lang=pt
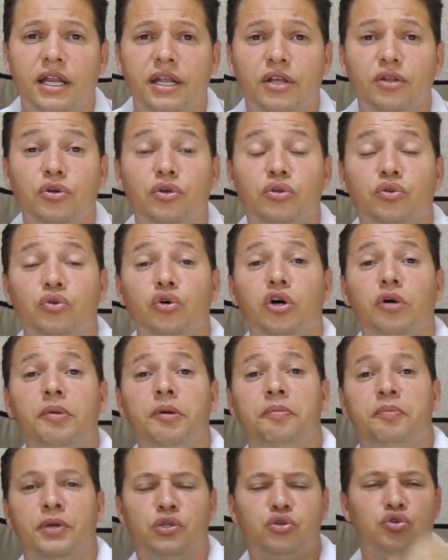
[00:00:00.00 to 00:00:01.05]
Galerinha do YouTube,
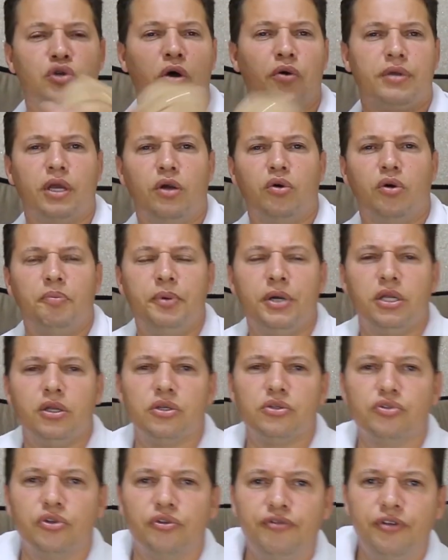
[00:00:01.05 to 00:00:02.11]
pessoal que acompanha
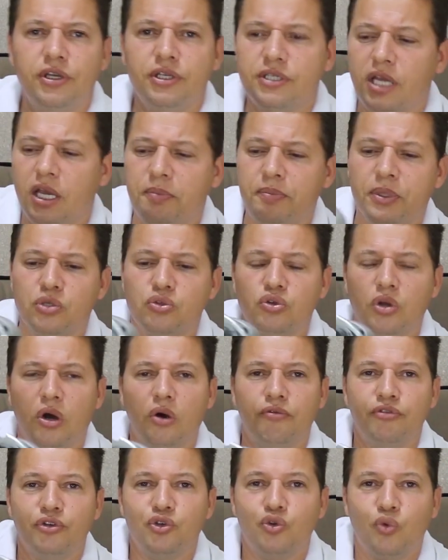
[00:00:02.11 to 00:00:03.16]
nossos vídeos aí,
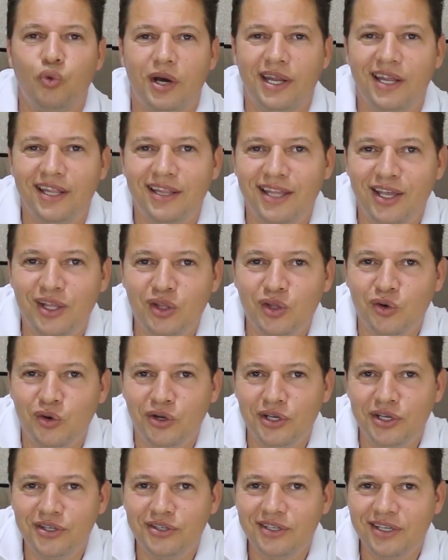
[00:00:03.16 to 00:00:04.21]
pessoal, vídeo
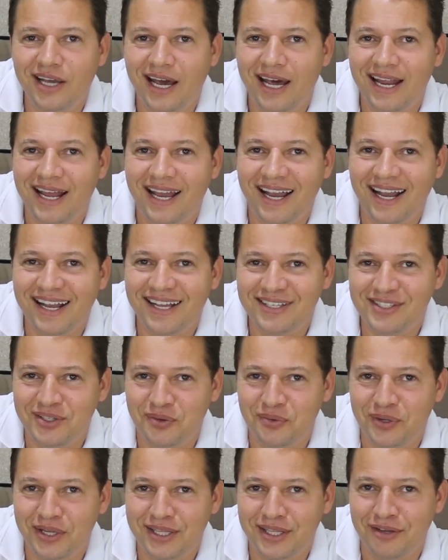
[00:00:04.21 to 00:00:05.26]
42. Caraca,
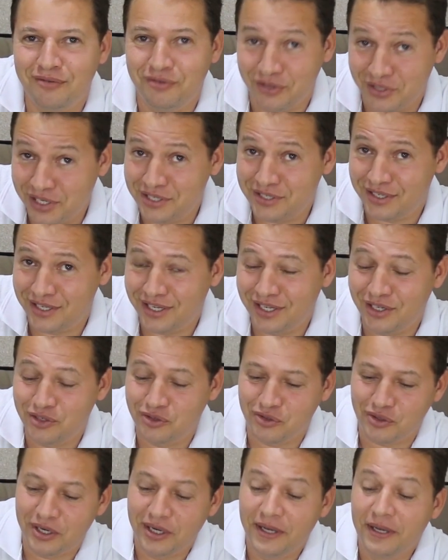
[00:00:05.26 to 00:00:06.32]
50 vídeos é
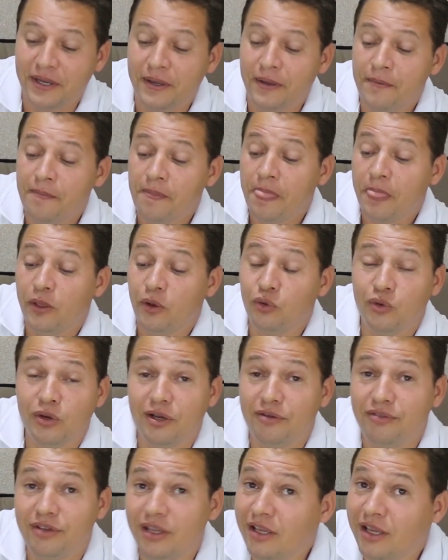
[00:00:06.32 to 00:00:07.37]
sinistro. Eu nunca
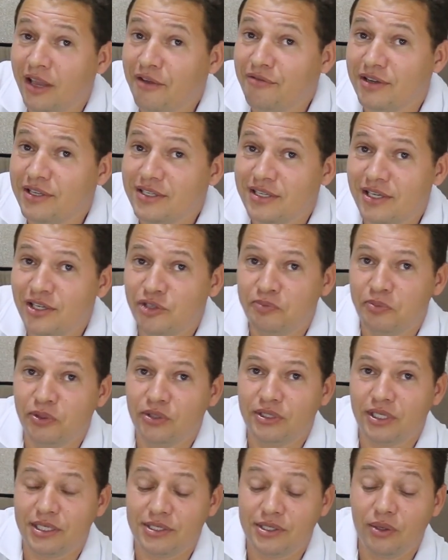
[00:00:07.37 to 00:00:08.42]
vi ninguém fazer isso,
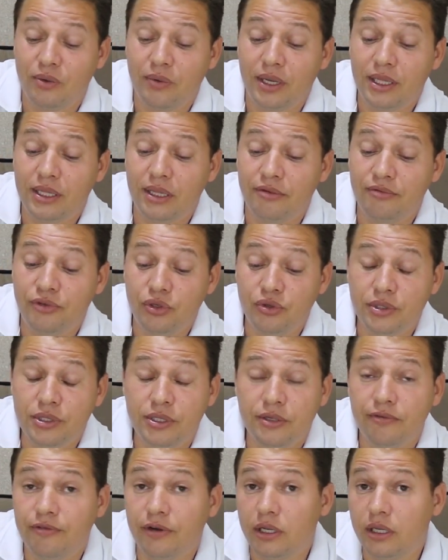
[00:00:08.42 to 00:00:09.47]
postar 50 vídeos
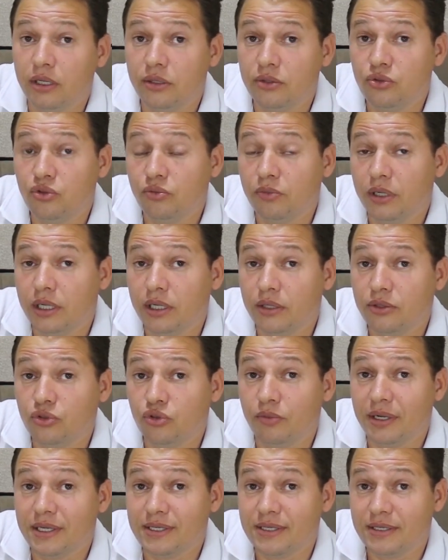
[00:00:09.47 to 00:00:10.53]
assim falando de uma, de
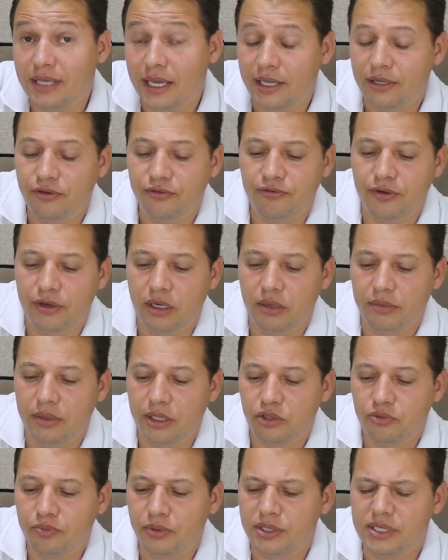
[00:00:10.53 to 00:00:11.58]
uma série de
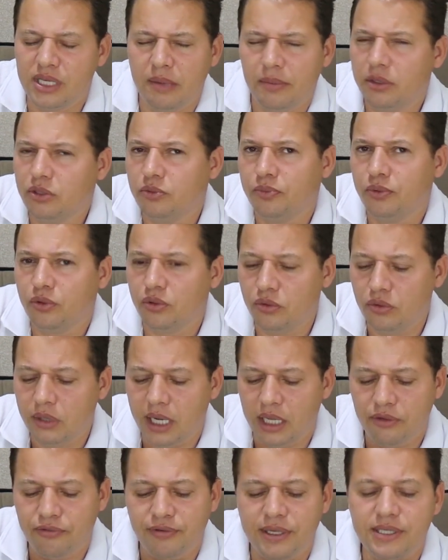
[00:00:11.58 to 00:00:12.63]
ferramentas. Pois é, mas o Pulo do
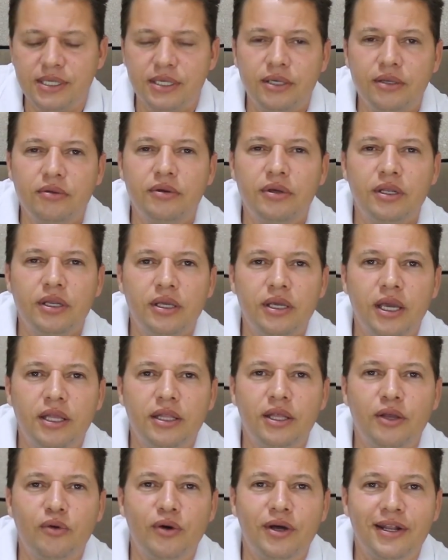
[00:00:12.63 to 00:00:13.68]
Gato faz aquilo que ninguém
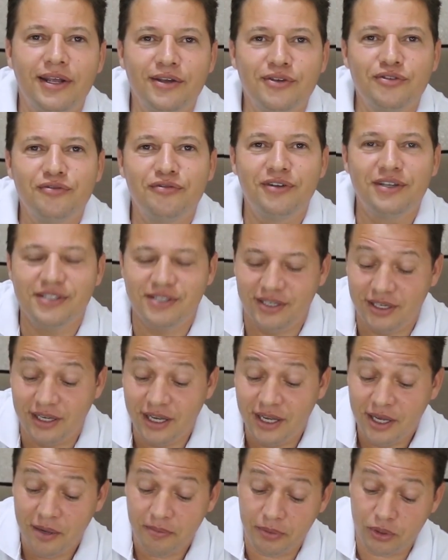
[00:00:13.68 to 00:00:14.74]
tem coragem de fazer.
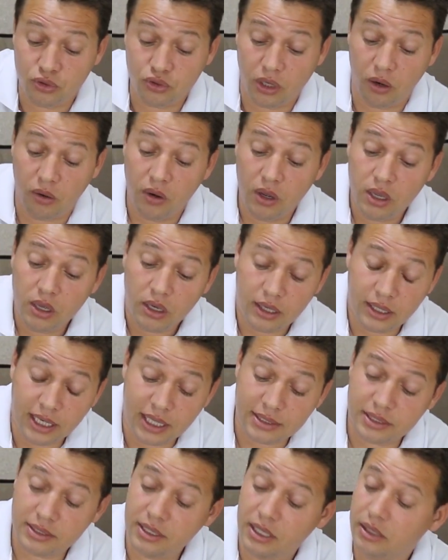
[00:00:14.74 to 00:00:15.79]
Pessoal,
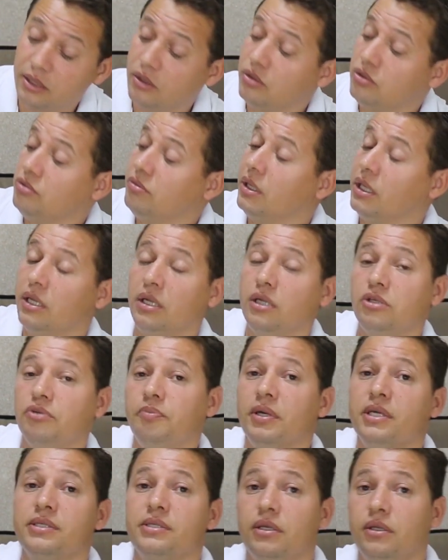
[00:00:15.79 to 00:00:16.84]
graças a Deus uma grande
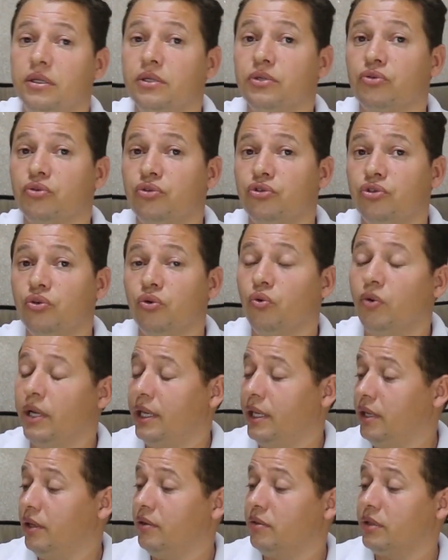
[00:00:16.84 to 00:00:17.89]
parceria surgiu com
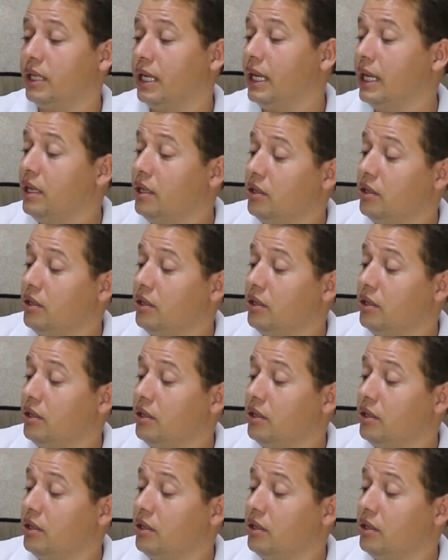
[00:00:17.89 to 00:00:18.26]
a Enjo, tá?